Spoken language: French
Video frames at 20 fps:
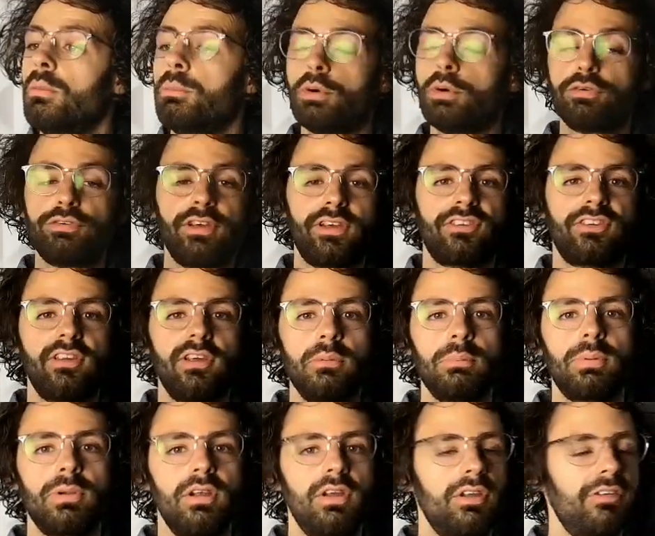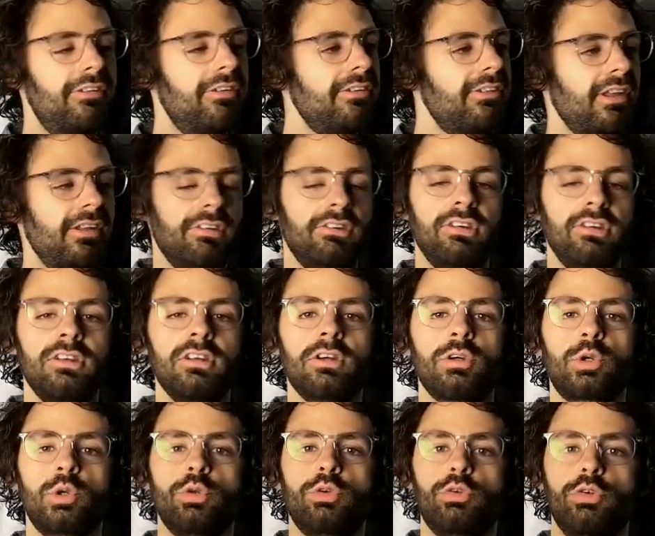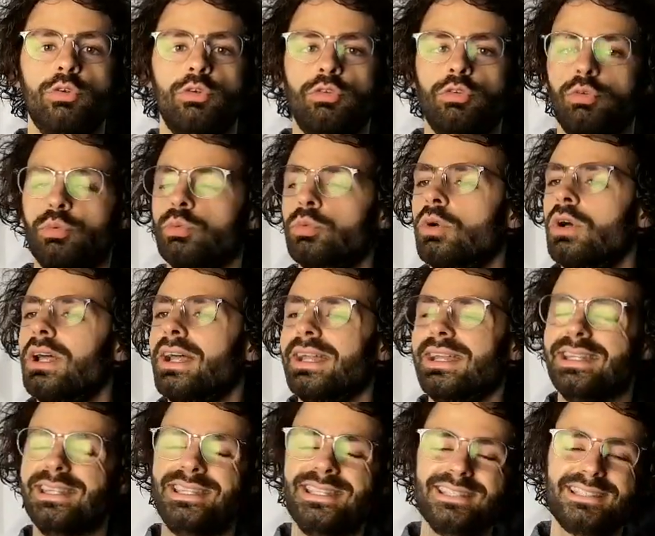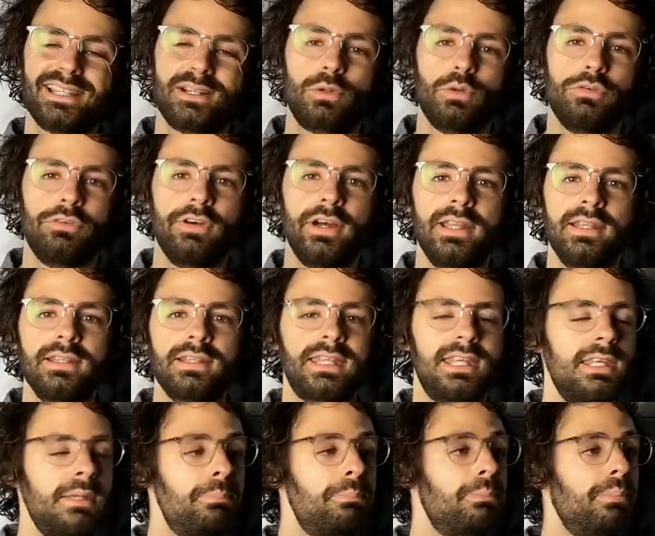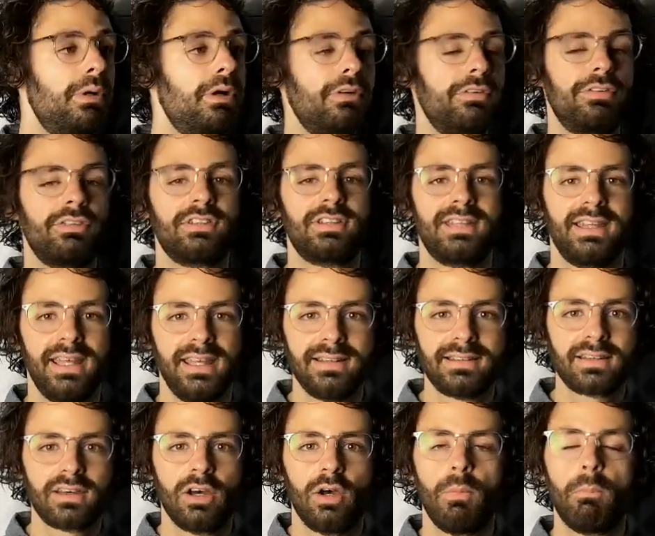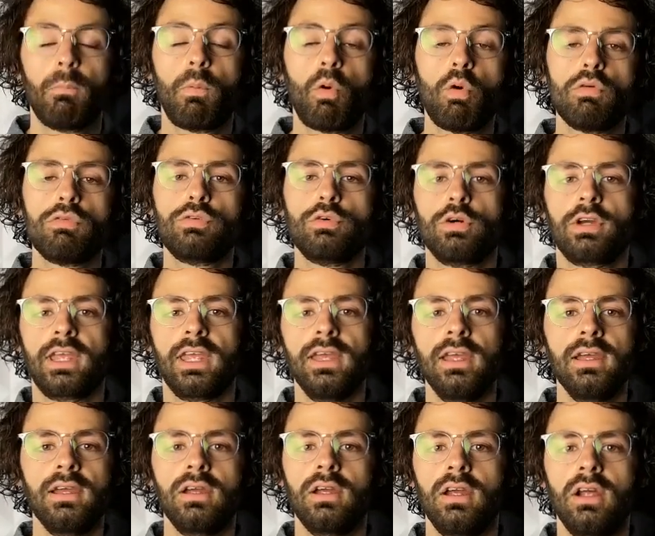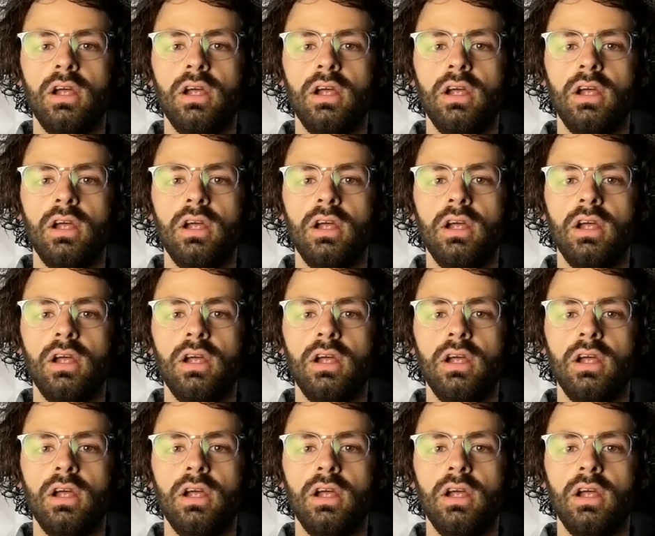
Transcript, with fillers: Pour faire simple, c'est-à-dire que ce sont des acouphènes qui peuvent être provoqués